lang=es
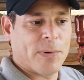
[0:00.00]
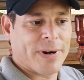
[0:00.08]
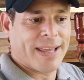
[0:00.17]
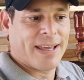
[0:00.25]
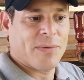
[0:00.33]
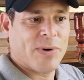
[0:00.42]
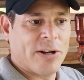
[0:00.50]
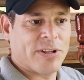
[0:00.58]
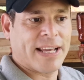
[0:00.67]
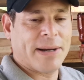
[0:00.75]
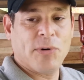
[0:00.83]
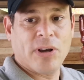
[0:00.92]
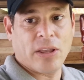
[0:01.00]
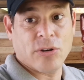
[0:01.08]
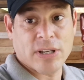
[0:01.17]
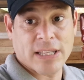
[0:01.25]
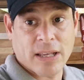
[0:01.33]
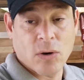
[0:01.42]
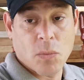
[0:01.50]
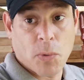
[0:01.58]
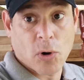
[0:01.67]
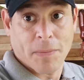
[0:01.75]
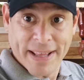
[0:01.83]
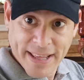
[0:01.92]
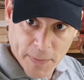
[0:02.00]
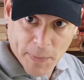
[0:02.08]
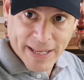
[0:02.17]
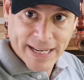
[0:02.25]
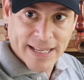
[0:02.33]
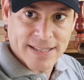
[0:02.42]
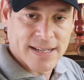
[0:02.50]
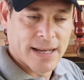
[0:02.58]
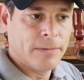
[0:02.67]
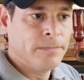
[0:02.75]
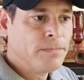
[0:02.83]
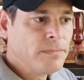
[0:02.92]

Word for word: Porque, bueno, digamos que yo ya tengo un poco más de experiencia.